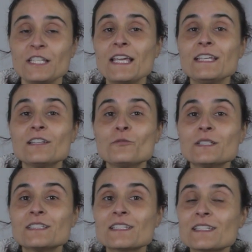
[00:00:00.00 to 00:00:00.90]
E ainda
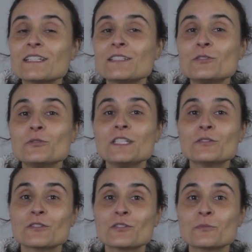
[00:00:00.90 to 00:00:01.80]
uma terceira teoria onde se